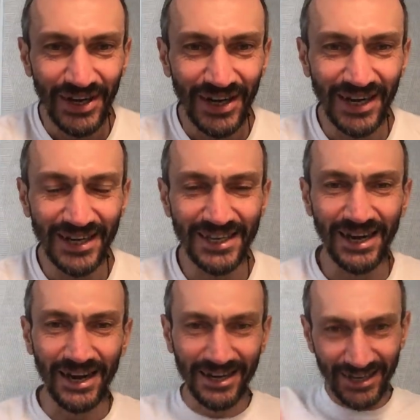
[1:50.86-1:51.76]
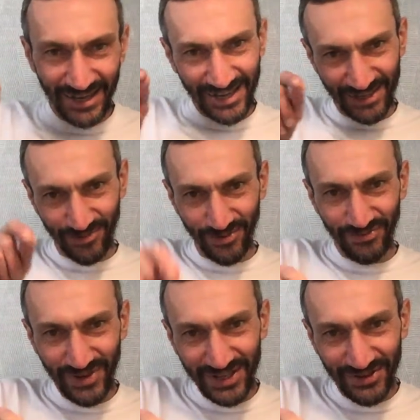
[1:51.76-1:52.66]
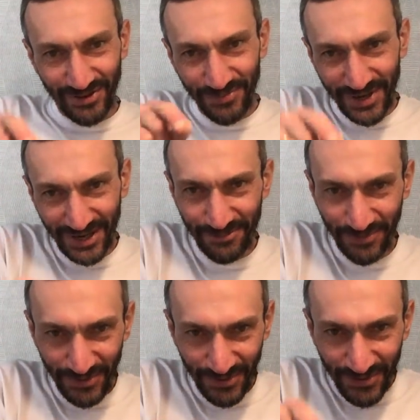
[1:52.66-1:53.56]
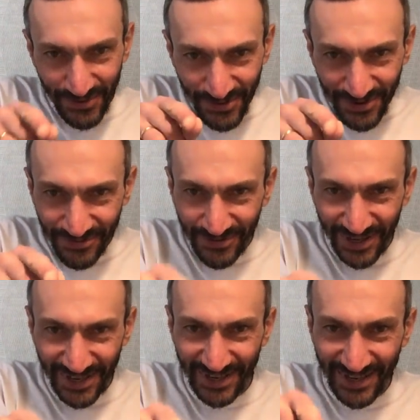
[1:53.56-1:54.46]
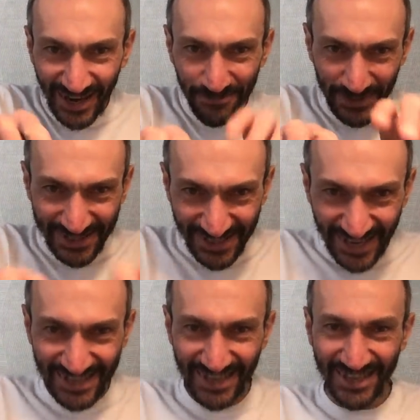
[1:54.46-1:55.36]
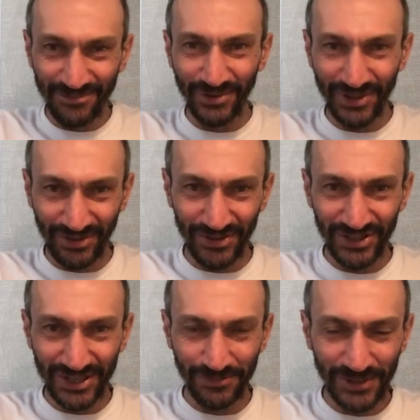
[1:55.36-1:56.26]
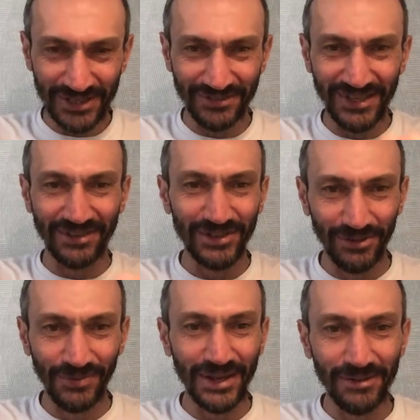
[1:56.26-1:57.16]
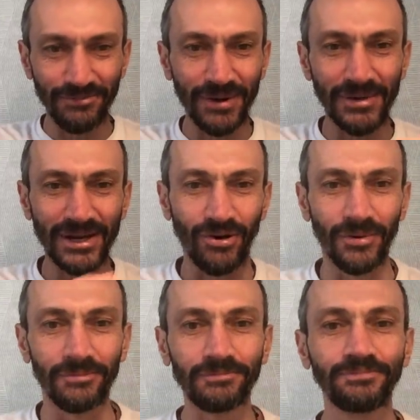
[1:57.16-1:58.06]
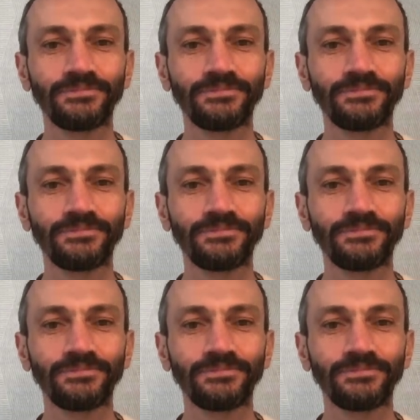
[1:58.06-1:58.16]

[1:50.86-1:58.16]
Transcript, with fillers: э, я к этому видео прикреплю в описании. Там будет точный список всех выступлений по Майкопу.